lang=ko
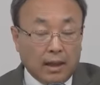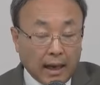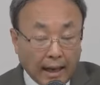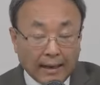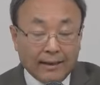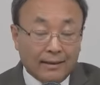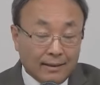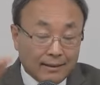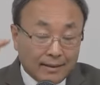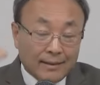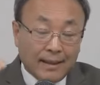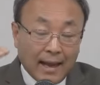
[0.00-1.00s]

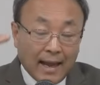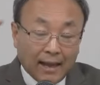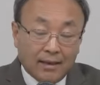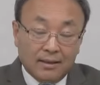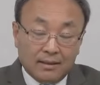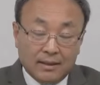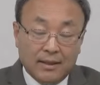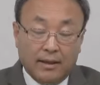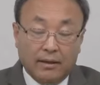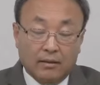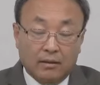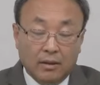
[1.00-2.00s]
하늘들의
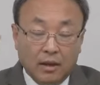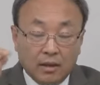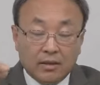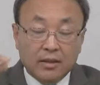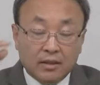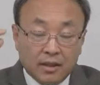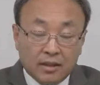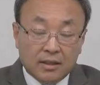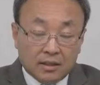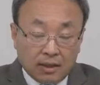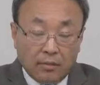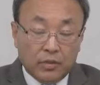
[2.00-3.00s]
하늘들이 1층,
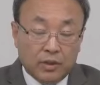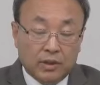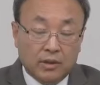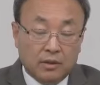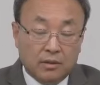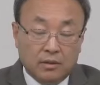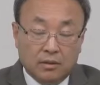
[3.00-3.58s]
2층, 3층.